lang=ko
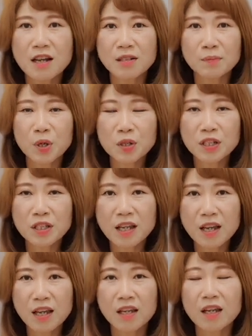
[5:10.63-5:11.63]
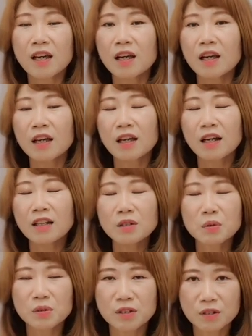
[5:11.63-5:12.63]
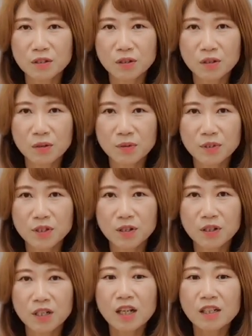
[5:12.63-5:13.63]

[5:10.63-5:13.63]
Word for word: 나는 편인데 하나도 그런 적이 없어요.